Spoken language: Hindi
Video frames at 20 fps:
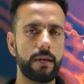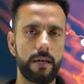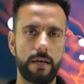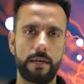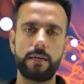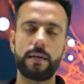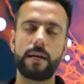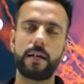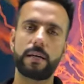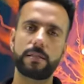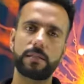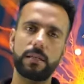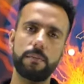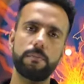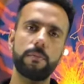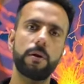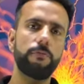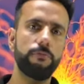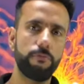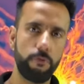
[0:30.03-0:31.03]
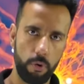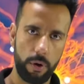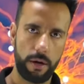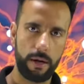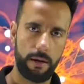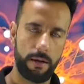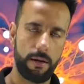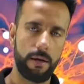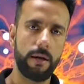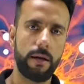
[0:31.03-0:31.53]
नहीं ये लेक्चर नंबर
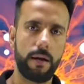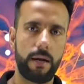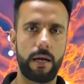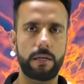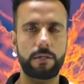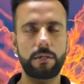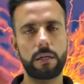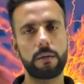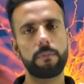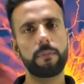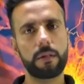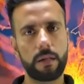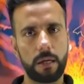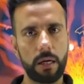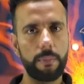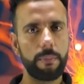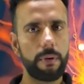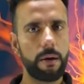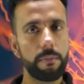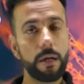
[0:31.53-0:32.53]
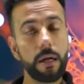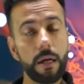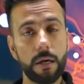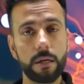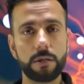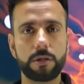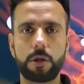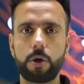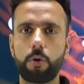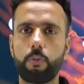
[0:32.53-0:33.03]
फोर है लेक्चर नंबर थ्री में हमने
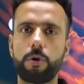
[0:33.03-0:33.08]
नर्स्ट